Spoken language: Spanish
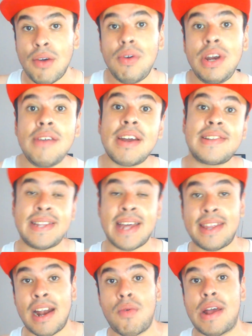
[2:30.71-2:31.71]
Universidad
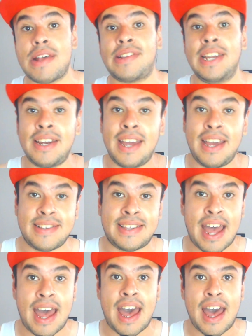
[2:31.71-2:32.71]
del Wrestling
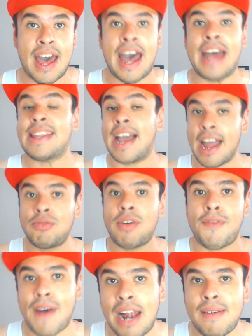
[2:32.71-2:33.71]
está atacando a
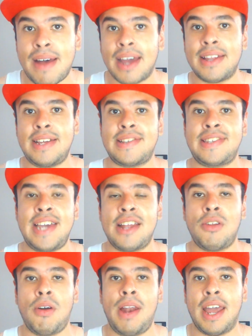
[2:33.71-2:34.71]
Falback
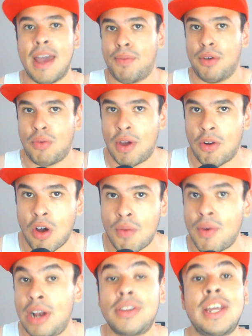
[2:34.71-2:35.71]
diciéndole que pues bueno,
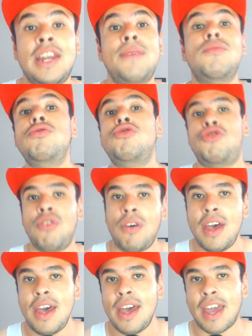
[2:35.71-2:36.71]
como él no tiene mucho,
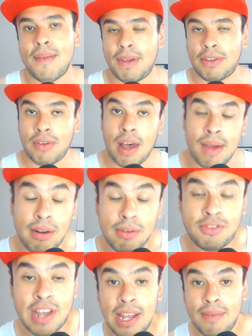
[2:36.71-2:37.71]
que empezó a ver
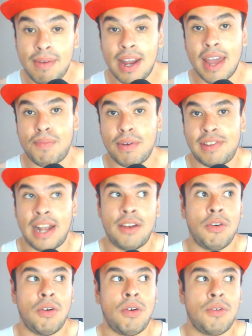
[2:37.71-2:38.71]
lucha libre, que pues él
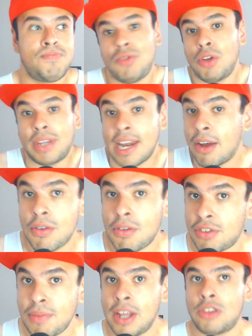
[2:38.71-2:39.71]
no, no tiene
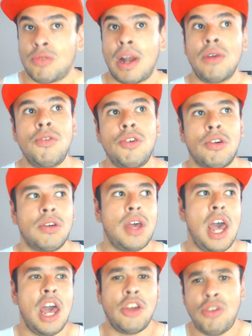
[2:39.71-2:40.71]
conocimiento alguno.
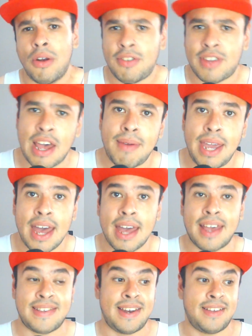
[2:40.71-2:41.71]
Yo no sabía
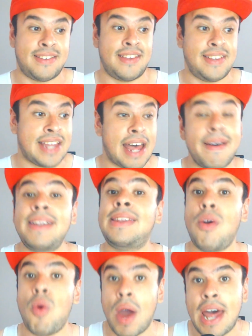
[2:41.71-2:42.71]
que se necesitaba
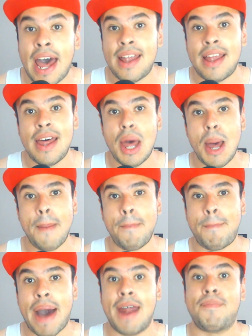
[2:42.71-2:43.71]
antigüedad
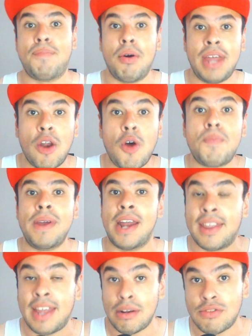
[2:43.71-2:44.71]
para poder
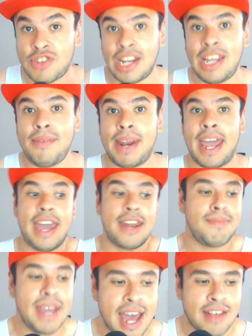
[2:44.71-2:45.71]
opinar de lucha libre. En
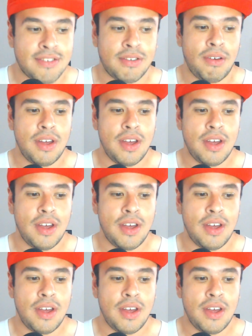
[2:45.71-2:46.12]
mi caso,